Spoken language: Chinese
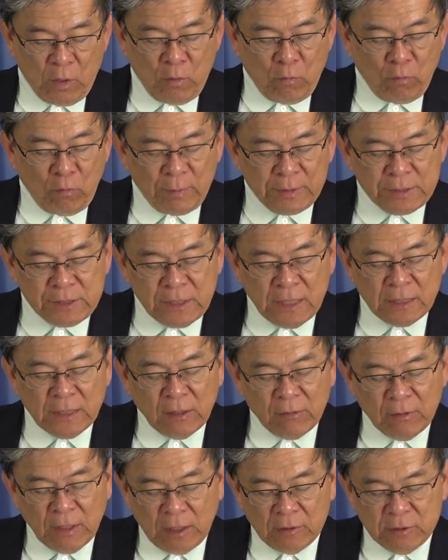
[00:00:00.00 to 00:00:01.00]
我们先
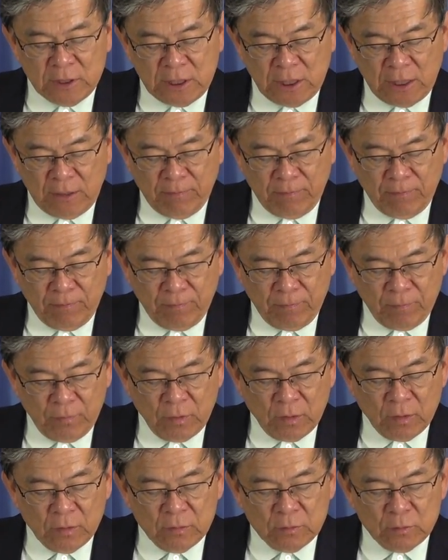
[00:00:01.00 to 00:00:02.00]
要了解
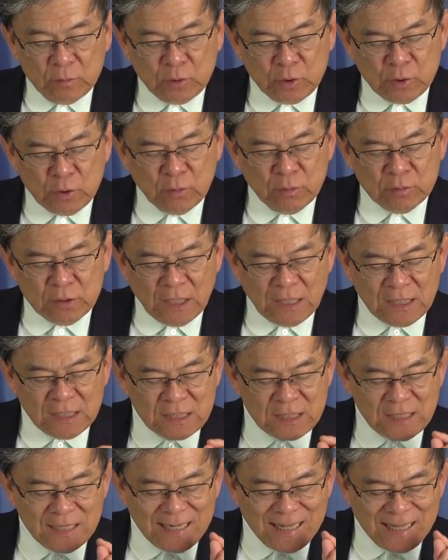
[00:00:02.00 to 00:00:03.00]
究竟
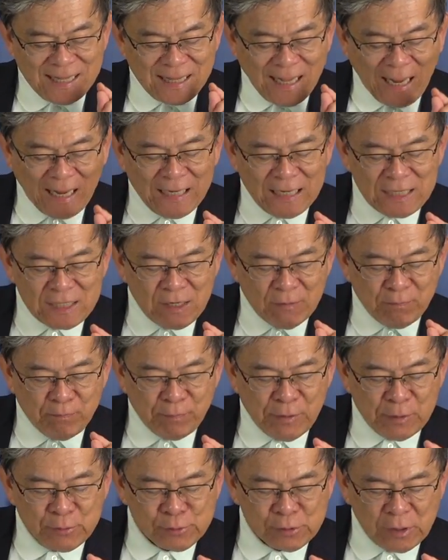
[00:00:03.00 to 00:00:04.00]
是哪一些
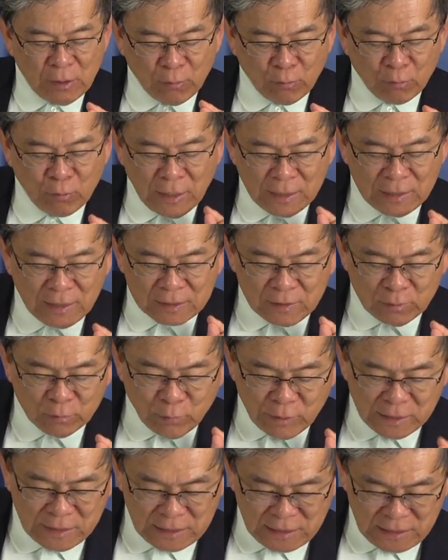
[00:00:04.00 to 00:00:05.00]
必须要回答的
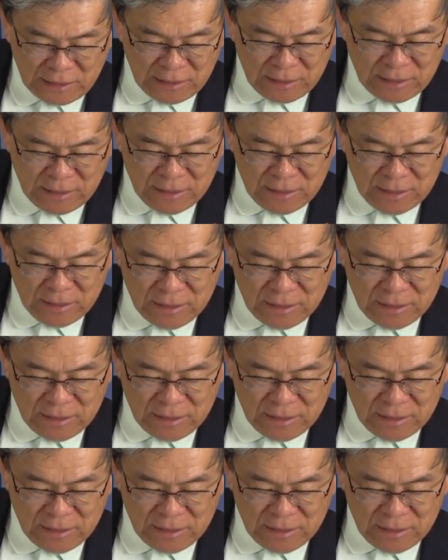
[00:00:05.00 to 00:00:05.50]
问题，